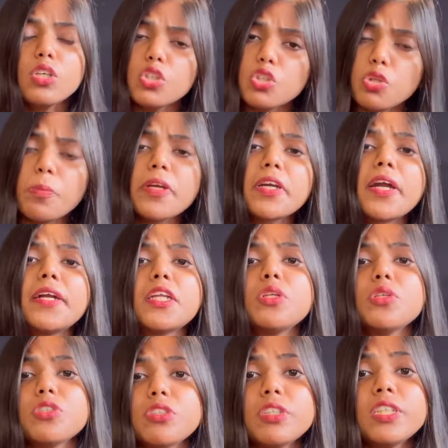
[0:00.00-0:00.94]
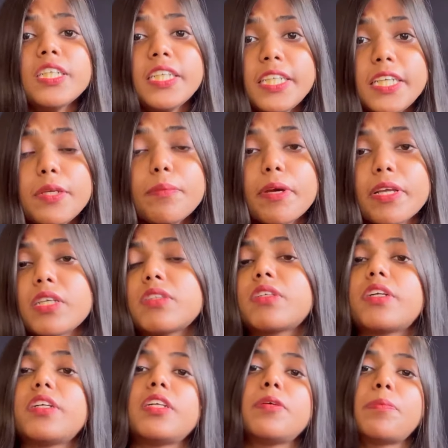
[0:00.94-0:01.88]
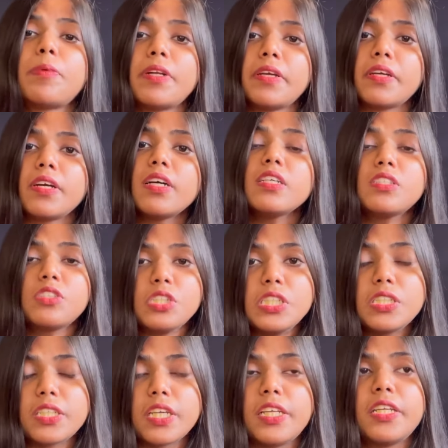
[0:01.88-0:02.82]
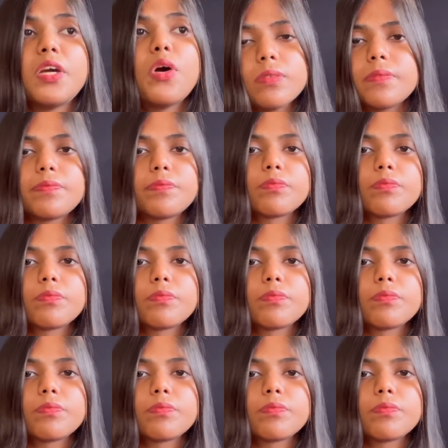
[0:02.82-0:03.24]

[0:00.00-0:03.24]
तो फिर कंटिन्यूसली ही मेहनत करना पड़ेगा इस चीज़ के लिए